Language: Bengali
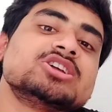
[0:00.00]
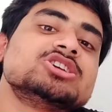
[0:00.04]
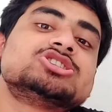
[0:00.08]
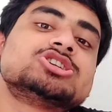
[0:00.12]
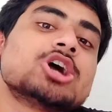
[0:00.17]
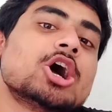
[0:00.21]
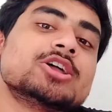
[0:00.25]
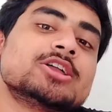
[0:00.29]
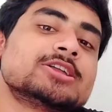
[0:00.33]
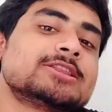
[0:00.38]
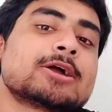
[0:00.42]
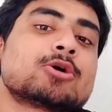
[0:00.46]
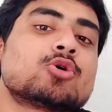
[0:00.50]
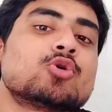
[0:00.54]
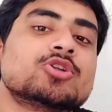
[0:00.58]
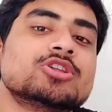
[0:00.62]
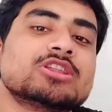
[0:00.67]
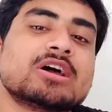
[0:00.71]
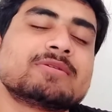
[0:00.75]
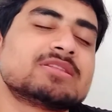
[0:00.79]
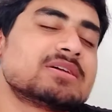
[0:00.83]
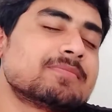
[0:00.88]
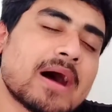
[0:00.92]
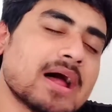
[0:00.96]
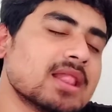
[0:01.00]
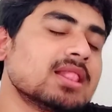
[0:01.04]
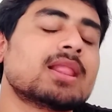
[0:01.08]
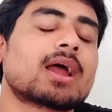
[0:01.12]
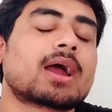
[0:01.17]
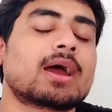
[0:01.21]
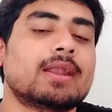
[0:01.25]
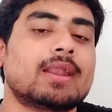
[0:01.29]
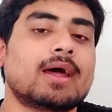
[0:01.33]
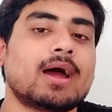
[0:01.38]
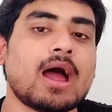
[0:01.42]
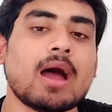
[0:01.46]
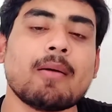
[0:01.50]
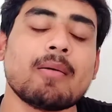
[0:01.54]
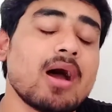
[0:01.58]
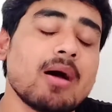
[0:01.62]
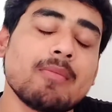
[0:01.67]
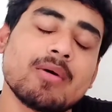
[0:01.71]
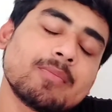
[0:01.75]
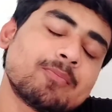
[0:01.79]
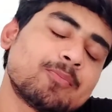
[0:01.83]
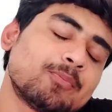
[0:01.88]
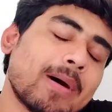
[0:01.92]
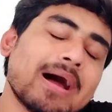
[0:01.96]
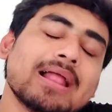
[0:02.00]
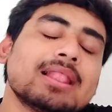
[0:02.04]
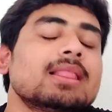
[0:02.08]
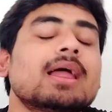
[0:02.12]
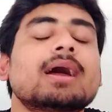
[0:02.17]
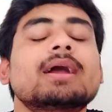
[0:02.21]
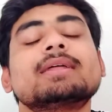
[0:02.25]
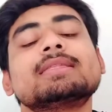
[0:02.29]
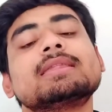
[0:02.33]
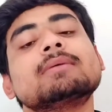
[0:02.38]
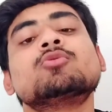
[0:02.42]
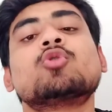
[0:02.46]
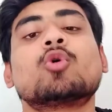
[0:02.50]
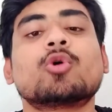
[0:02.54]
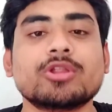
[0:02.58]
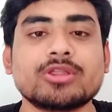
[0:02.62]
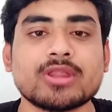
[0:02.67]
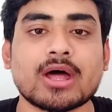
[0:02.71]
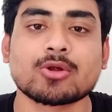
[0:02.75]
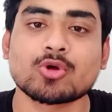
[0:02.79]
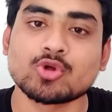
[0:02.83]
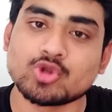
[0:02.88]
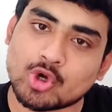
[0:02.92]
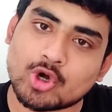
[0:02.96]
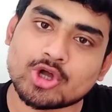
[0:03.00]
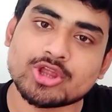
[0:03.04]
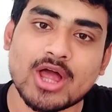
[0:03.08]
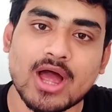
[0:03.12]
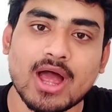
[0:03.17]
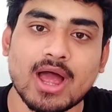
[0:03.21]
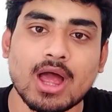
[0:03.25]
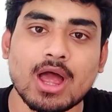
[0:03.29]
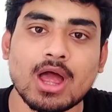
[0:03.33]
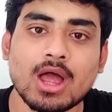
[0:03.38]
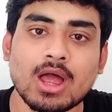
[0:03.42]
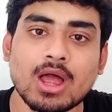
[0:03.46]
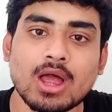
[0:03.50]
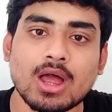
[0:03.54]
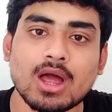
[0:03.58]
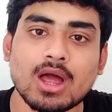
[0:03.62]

আমাদের ইচ্ছা হয় করি না আমাদের ভালো লাগে না আমার ভালো লাগে না আমি করি না আর কোনো কথা